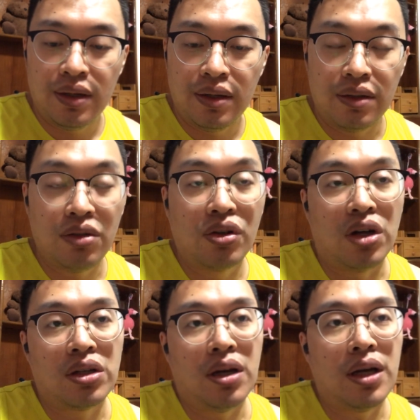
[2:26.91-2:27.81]
这就搞
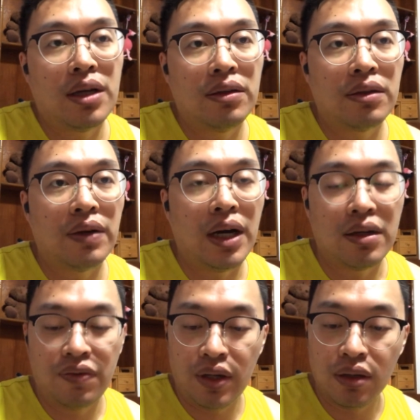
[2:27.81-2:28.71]
笑了，对吧？这
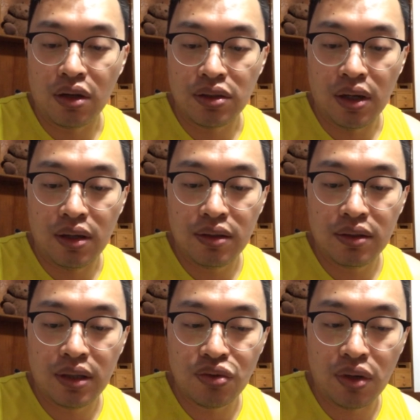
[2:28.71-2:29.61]
非常搞笑。
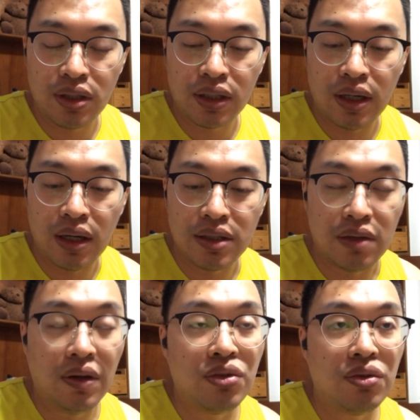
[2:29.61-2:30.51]
他说，这个解
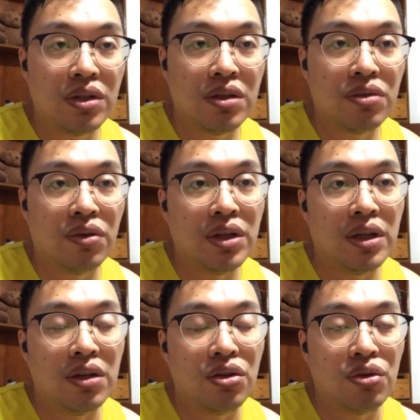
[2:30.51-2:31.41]
放军之所
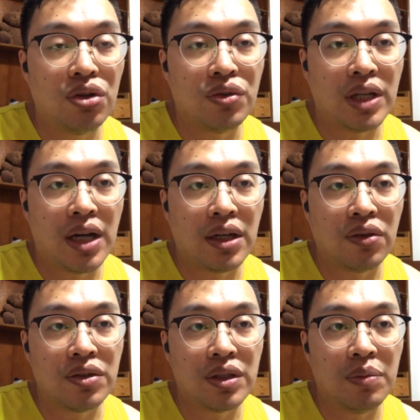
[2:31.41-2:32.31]
以有六架战
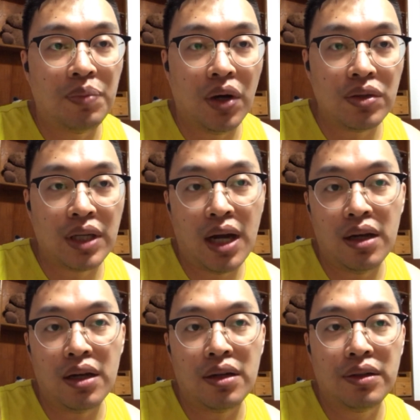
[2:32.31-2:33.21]
斗机包夹
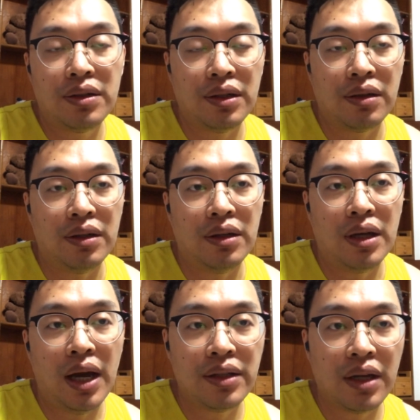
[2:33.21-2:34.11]
了这个
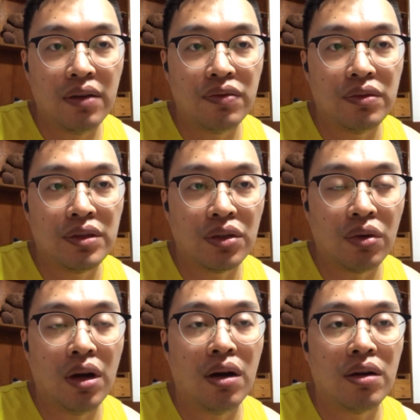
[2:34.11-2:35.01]
IDF 金
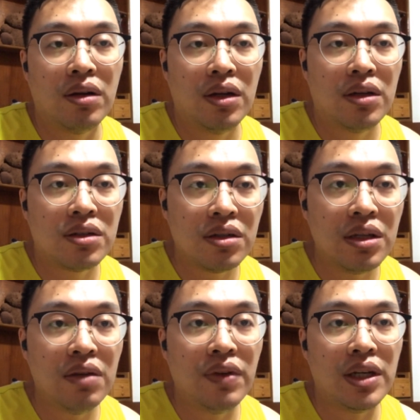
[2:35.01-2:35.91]
国号，是
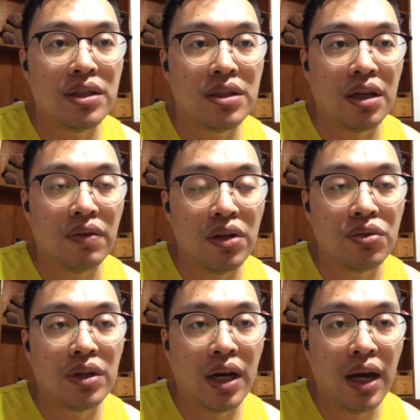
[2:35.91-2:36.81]
因为解放
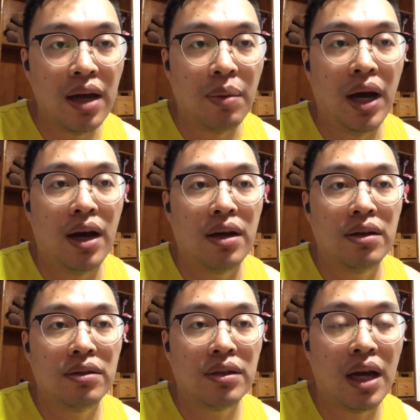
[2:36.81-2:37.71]
军害怕
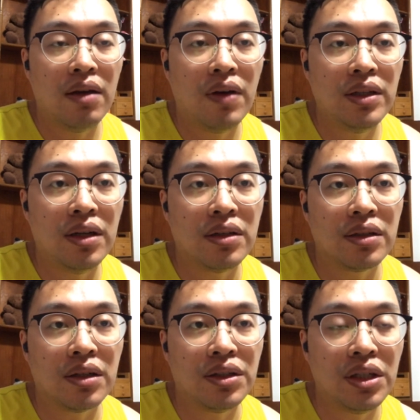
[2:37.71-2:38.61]
台湾的这
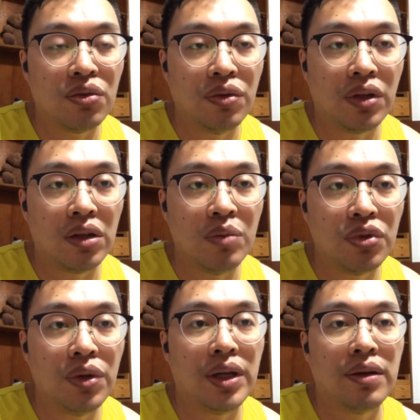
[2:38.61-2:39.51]
个地空导弹部
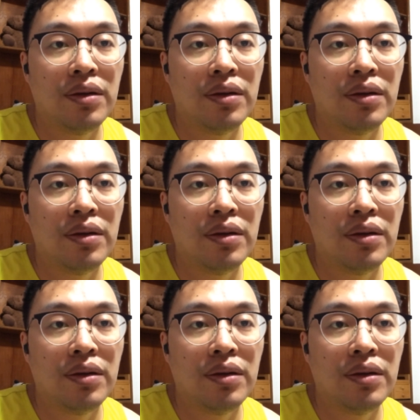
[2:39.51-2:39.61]
队